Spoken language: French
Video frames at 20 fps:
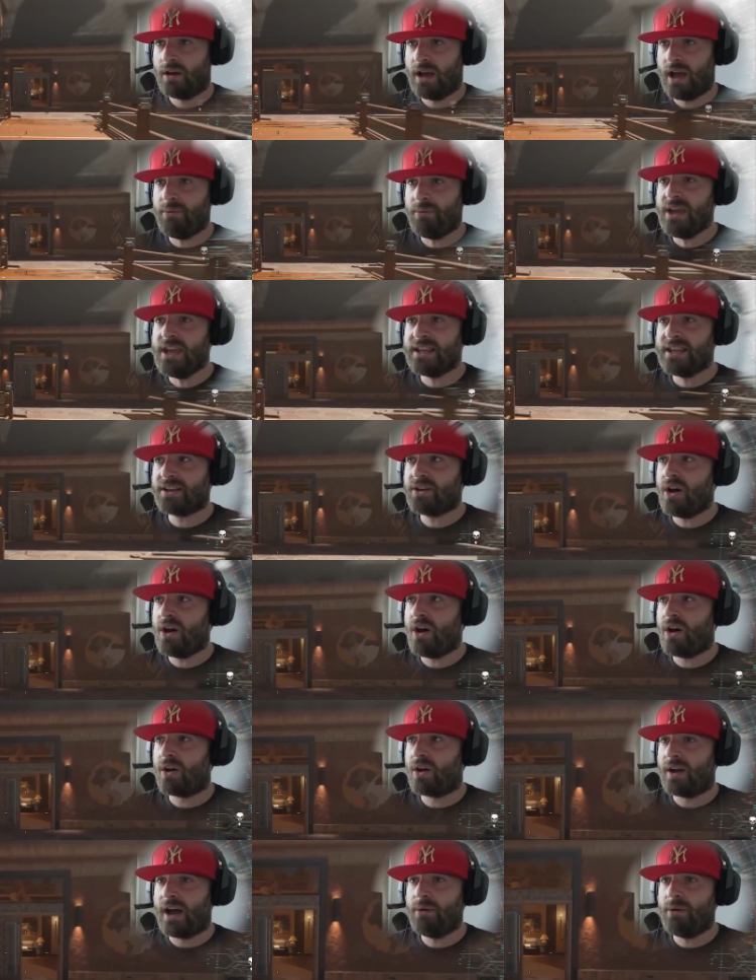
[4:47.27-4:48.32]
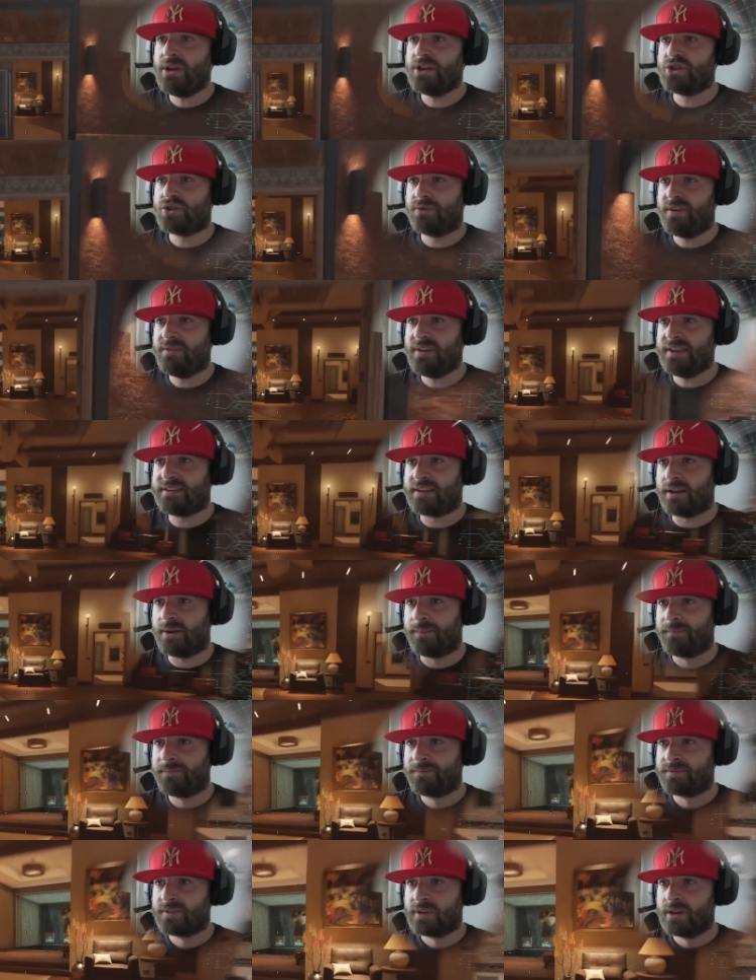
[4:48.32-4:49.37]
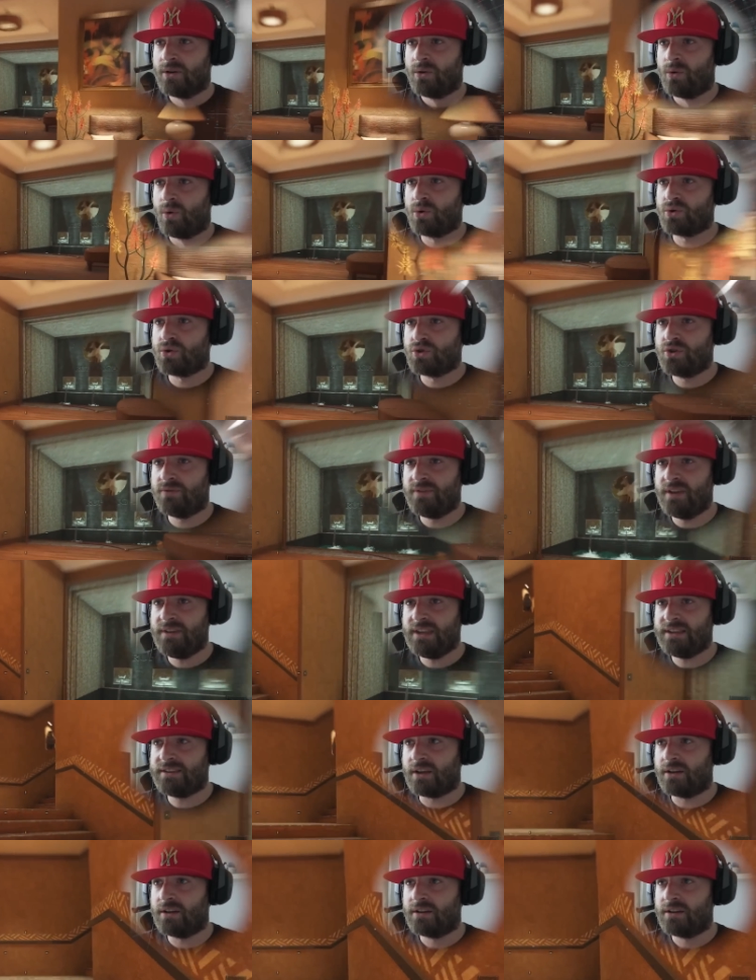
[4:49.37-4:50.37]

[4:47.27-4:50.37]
Ah oui, d'accord. Ah oui, je vais vite. Oh, que je vais vite.